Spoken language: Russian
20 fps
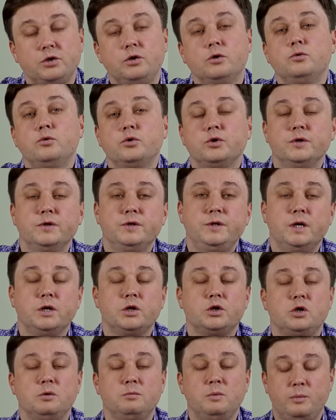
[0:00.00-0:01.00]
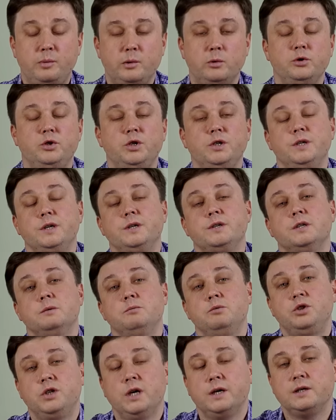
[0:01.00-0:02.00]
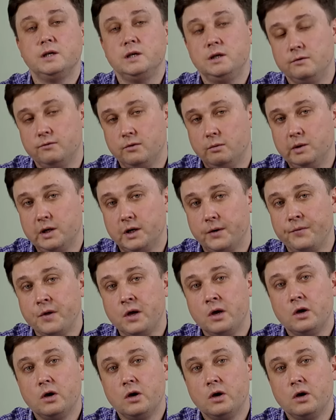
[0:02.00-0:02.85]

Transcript: что нужно сделать, чтобы получить эти замечательные воблеры?